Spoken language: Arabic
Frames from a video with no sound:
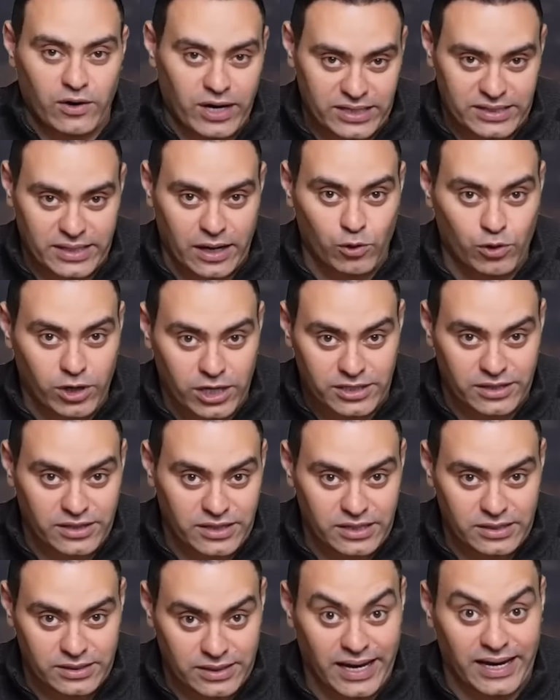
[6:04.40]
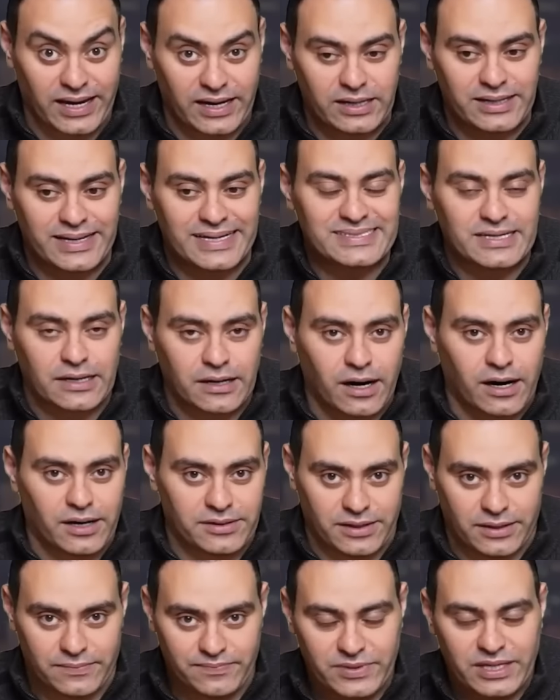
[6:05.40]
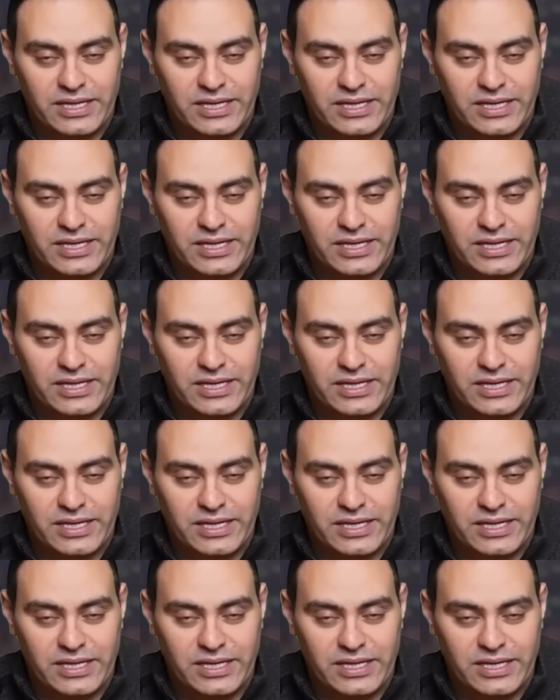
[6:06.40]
واحده او قاعدتين لا كذا قاعده